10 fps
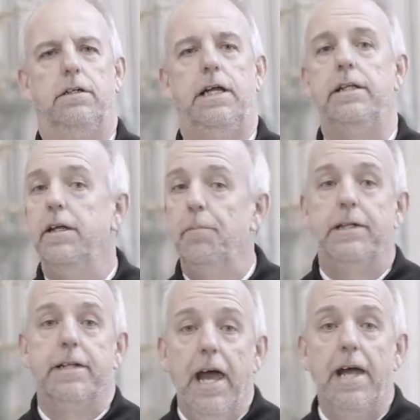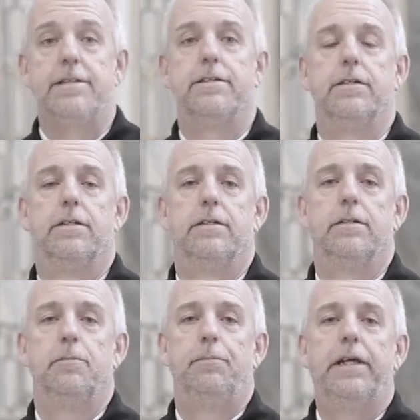Intimität
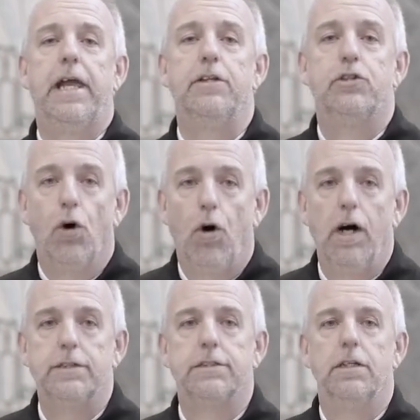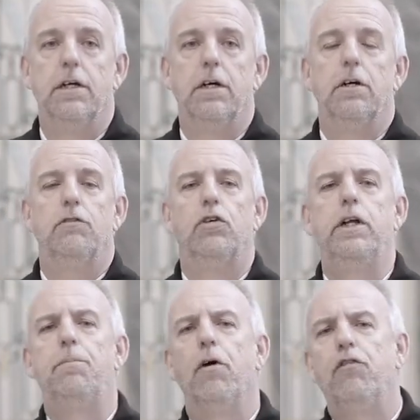beginnt dort, wo
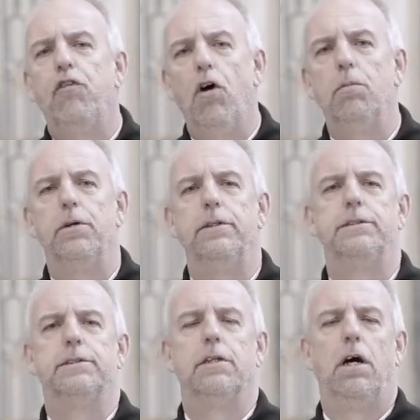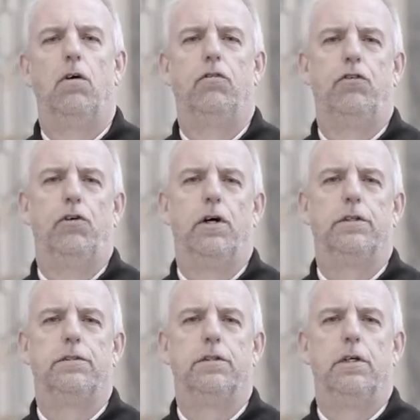die Performance
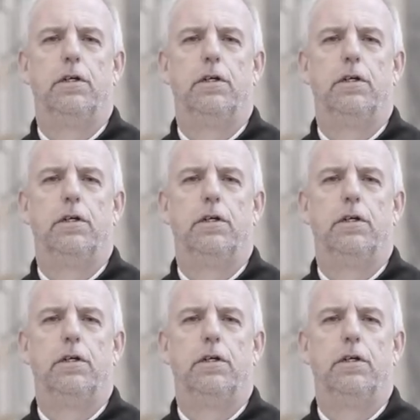aufhört,